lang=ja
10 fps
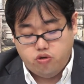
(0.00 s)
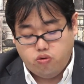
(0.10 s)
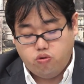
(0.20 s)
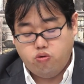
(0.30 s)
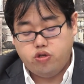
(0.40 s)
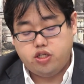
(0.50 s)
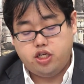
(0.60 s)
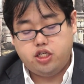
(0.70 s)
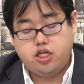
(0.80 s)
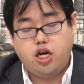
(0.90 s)
うところをです
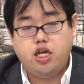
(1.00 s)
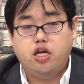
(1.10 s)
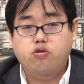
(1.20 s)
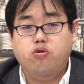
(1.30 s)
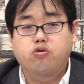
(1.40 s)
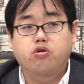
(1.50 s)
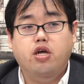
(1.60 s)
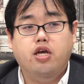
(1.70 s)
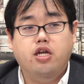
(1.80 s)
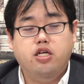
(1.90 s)
ねしっかりやるという、
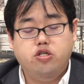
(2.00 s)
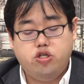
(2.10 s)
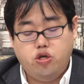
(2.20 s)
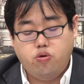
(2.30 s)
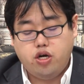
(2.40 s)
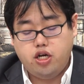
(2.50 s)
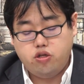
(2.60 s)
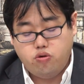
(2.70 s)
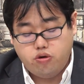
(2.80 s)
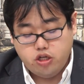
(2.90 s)
え練習しておかな
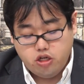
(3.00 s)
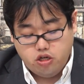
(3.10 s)
いと、